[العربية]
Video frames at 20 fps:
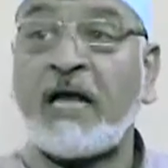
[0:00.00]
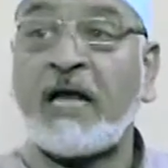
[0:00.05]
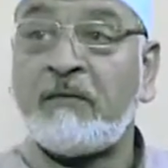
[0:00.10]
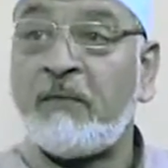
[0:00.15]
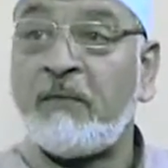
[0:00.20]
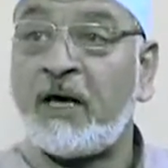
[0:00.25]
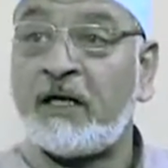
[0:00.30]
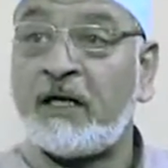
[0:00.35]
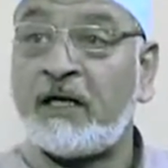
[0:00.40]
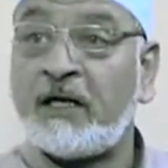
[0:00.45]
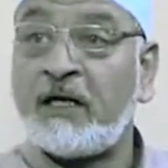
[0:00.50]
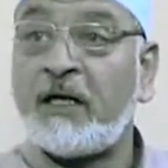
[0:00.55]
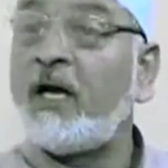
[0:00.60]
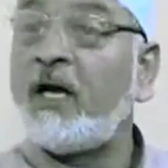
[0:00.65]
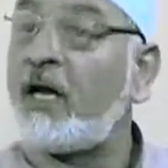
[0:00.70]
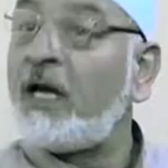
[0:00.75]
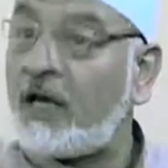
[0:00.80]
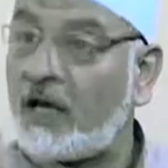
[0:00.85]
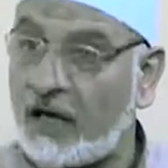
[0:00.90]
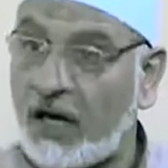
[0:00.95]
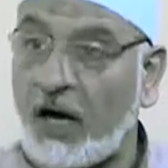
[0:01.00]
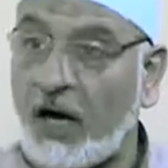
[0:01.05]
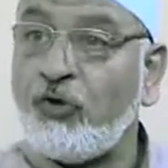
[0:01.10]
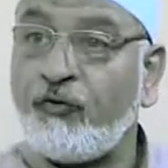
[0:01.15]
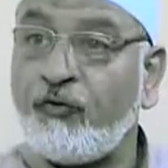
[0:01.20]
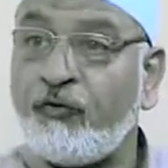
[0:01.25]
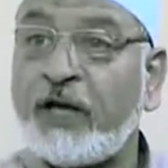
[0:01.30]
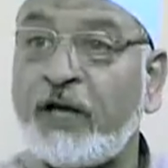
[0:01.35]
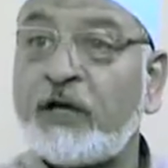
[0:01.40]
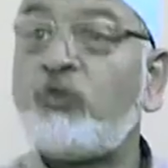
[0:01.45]
قلبه
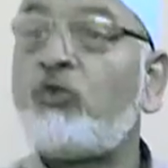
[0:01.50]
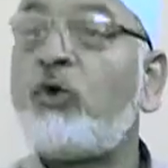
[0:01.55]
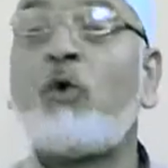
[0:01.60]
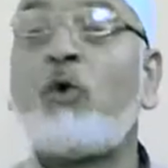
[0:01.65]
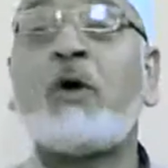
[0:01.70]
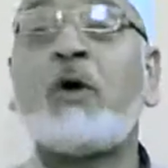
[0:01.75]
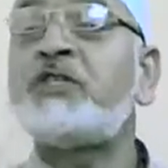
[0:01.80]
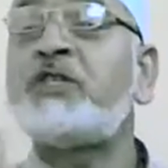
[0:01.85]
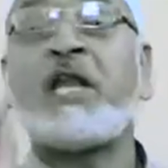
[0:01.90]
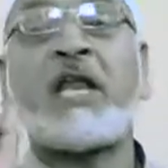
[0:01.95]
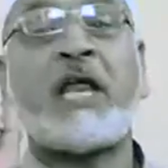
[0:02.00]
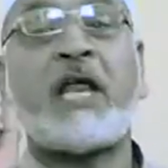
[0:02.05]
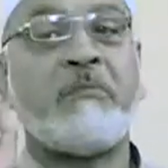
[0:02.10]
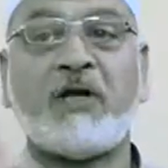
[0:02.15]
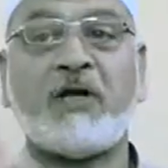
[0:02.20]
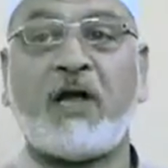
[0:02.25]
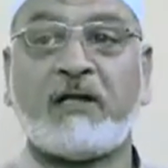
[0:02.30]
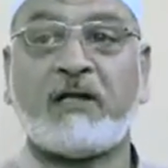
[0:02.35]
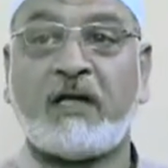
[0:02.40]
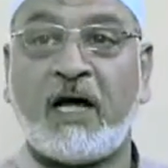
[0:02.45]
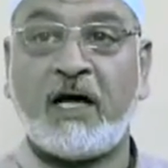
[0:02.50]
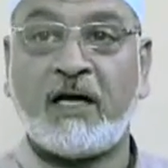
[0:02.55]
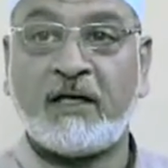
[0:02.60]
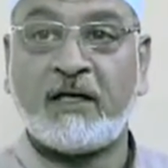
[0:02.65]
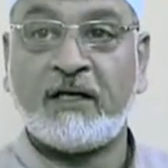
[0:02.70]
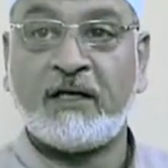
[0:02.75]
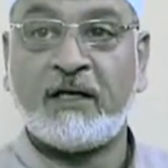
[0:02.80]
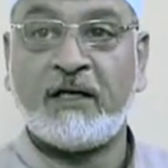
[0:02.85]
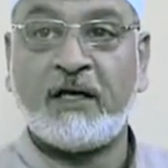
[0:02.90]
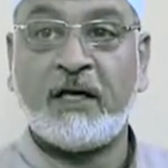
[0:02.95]
خوفا ووجلا من الله
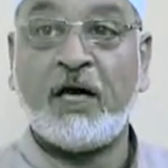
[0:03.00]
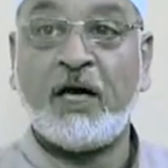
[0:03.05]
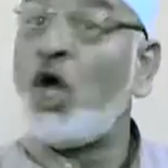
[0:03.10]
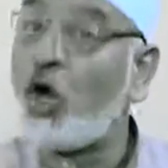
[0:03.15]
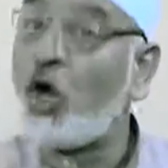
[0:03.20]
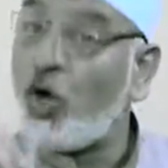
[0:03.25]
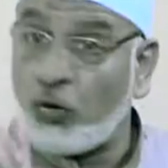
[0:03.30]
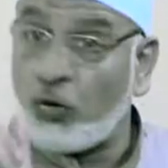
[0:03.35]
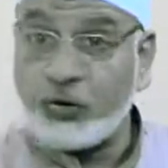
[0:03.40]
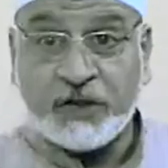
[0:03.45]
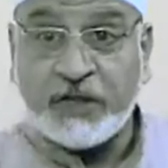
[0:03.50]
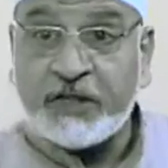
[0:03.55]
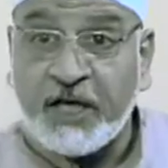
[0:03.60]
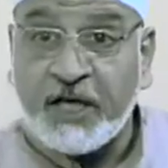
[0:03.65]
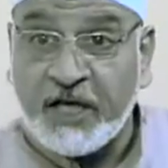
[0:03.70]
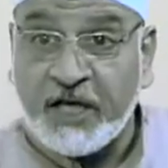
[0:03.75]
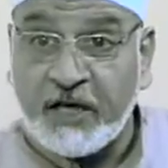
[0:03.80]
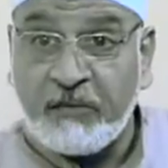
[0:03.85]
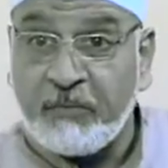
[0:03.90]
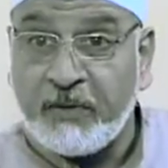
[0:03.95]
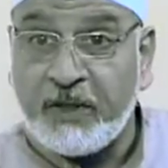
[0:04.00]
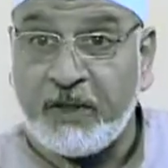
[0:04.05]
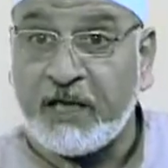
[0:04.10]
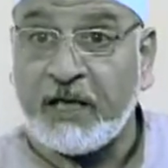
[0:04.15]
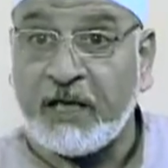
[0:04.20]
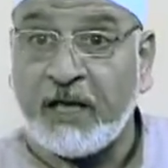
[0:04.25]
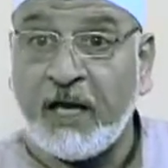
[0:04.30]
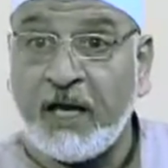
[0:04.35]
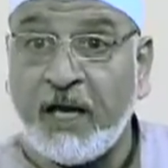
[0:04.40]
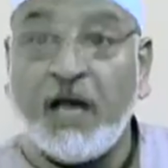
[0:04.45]
وتدري
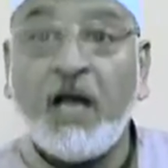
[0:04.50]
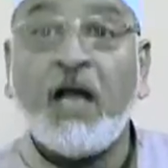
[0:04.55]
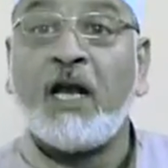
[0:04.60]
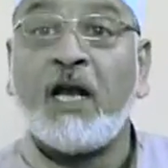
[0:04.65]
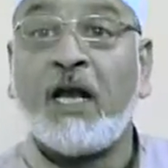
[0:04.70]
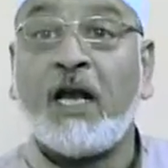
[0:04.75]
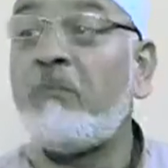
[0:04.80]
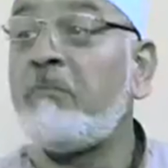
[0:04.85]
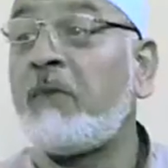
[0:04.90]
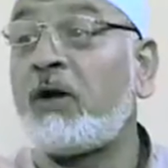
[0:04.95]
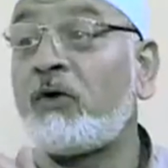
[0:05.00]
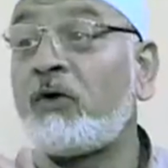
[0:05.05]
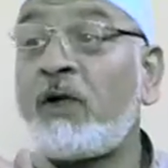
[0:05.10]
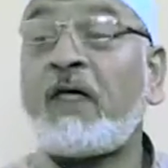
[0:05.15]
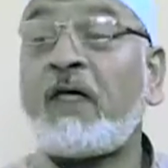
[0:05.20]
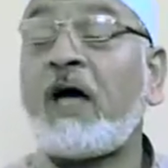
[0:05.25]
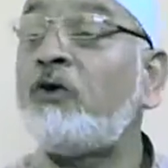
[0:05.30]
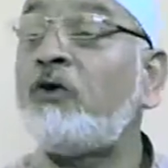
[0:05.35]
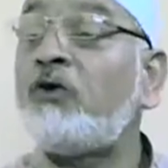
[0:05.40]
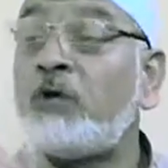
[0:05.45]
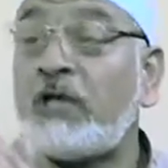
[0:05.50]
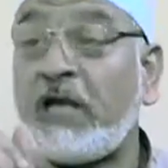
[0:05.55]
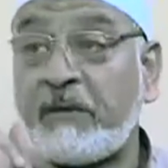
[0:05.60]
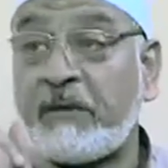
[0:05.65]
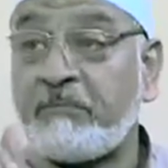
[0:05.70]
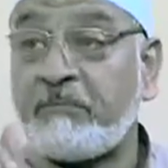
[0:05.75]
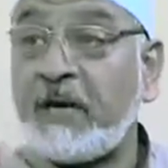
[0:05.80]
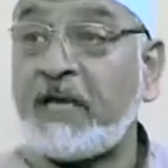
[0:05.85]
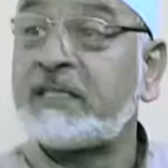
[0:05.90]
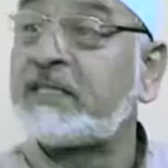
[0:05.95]
ابني لما وضعوه
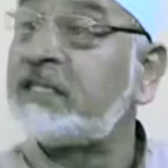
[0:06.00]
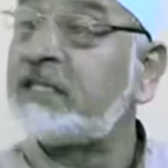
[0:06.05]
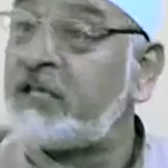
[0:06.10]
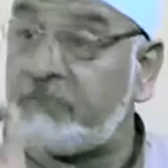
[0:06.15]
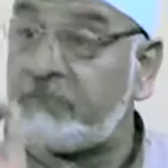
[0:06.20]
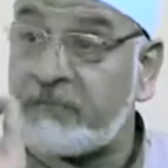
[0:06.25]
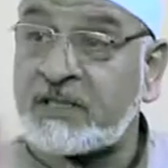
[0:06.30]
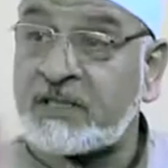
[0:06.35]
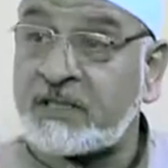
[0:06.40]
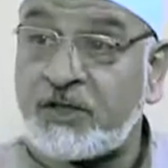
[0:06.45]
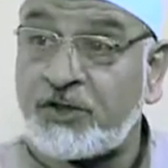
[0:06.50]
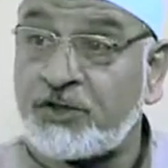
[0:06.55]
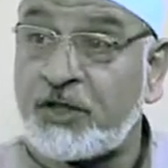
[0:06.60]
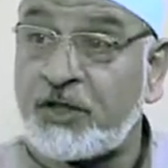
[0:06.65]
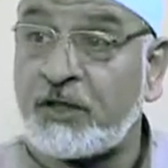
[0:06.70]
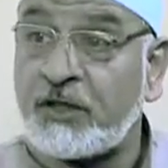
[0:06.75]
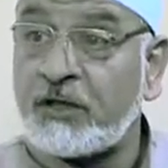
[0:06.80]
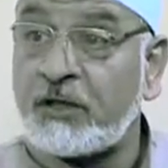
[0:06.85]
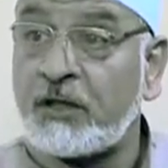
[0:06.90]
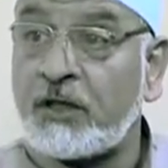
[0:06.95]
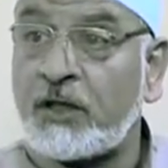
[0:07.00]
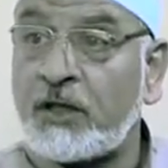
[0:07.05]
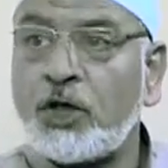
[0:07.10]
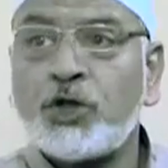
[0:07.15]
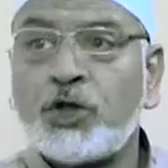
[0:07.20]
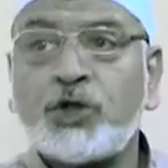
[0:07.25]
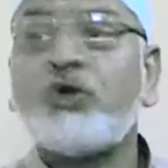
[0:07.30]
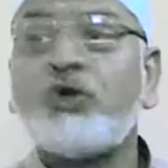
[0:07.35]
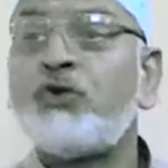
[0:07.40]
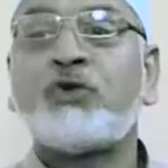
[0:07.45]
العباسيين بالسجن
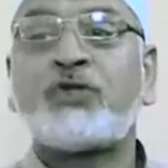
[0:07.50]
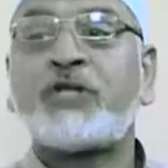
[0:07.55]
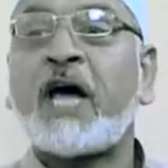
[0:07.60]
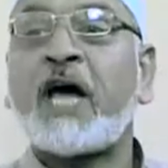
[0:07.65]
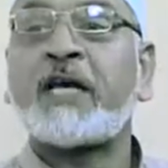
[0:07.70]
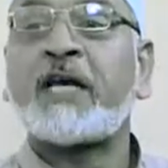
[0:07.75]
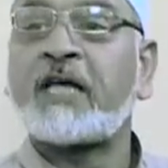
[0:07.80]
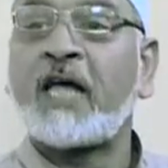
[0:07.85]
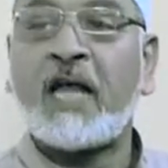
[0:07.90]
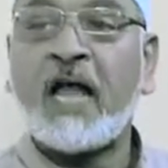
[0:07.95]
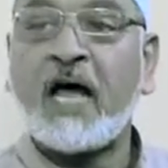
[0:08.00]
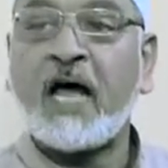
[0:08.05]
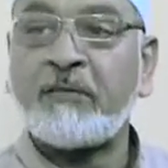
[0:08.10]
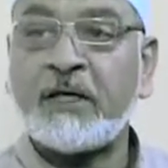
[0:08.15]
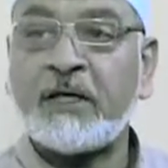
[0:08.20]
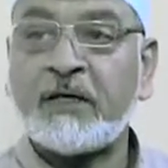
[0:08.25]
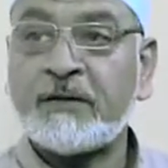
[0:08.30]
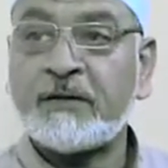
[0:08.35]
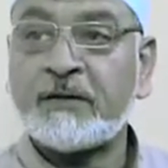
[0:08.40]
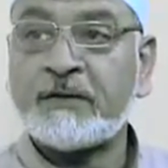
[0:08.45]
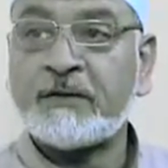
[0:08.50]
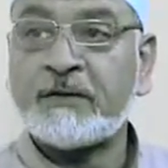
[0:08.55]
شنو كان كلامه؟